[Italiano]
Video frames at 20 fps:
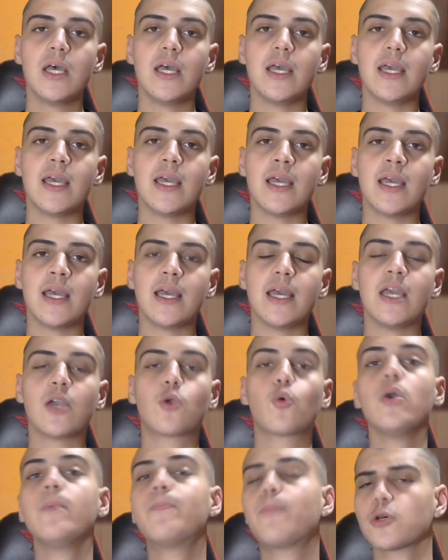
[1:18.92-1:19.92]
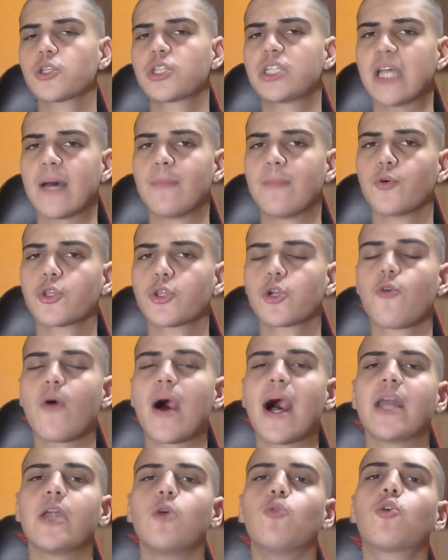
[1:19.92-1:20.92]
E, e, qui possiamo
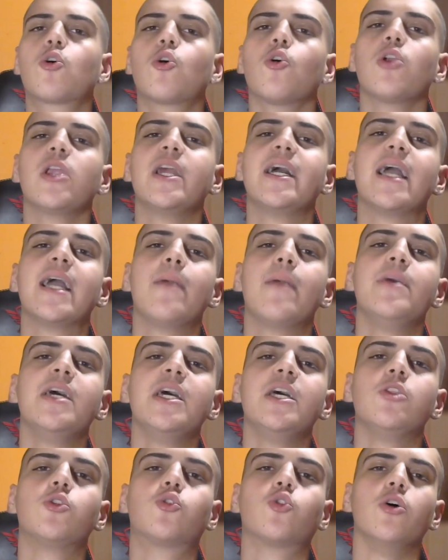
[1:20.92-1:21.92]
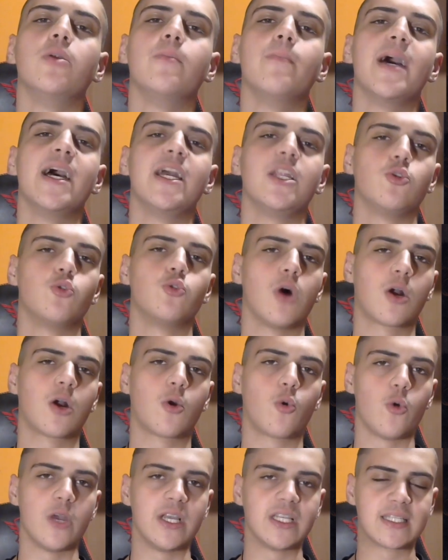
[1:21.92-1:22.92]
trovare un collegamento in merito a
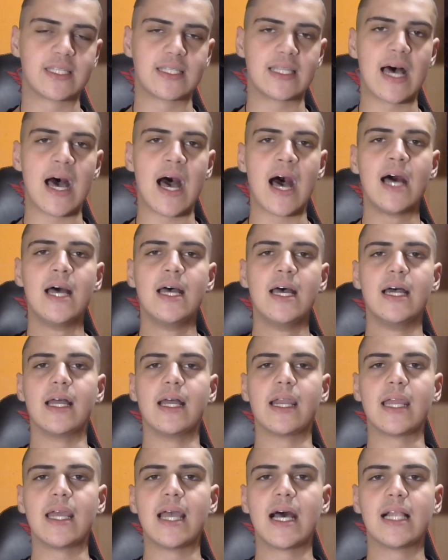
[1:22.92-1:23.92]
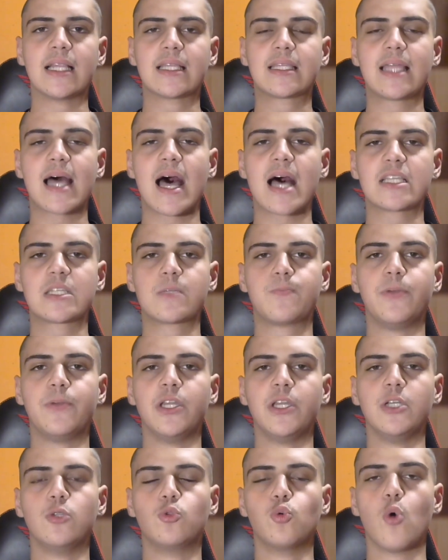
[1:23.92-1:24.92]
questa realtà
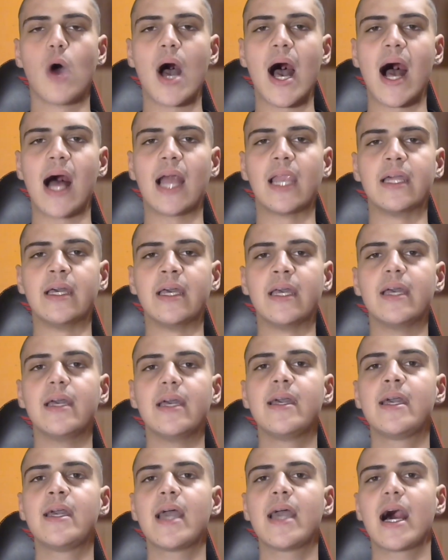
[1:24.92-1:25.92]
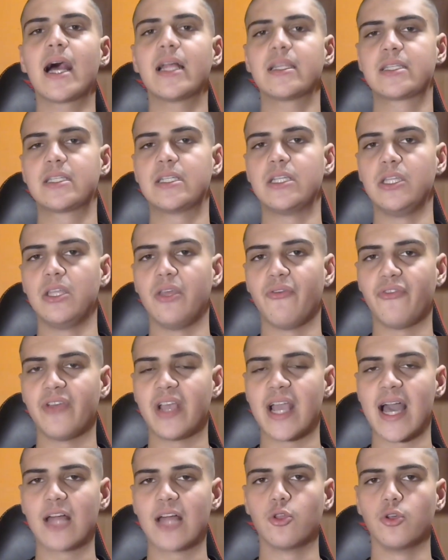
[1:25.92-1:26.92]
spirituale e al
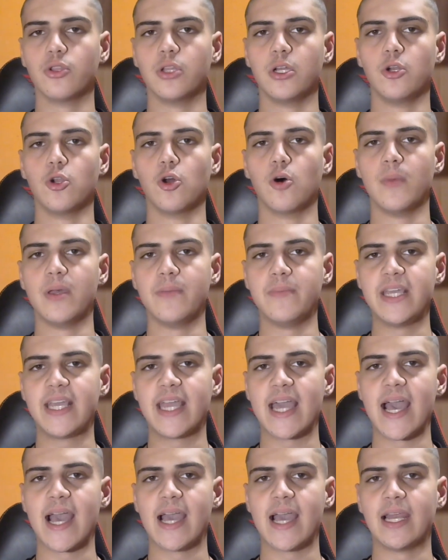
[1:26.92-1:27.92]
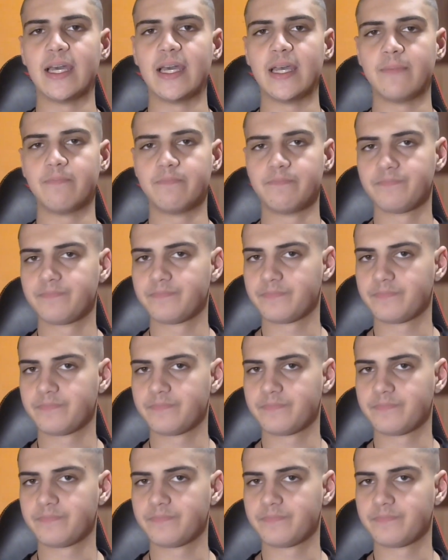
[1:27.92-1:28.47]
significato del nome Michele.